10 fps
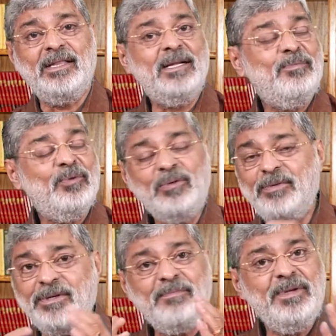তাহলে প্রথমে
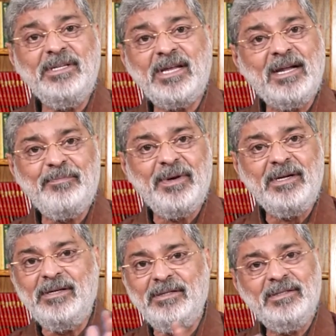হচ্ছে বিলস
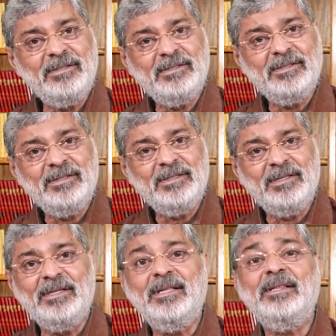আনপেড
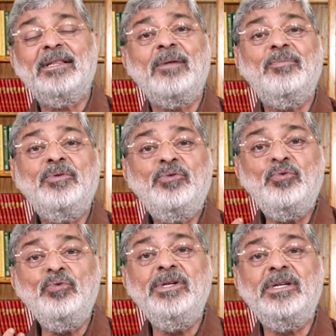তারপর
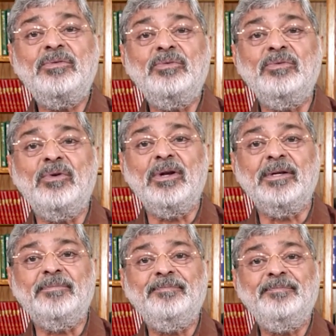চুরিটা শুরু করে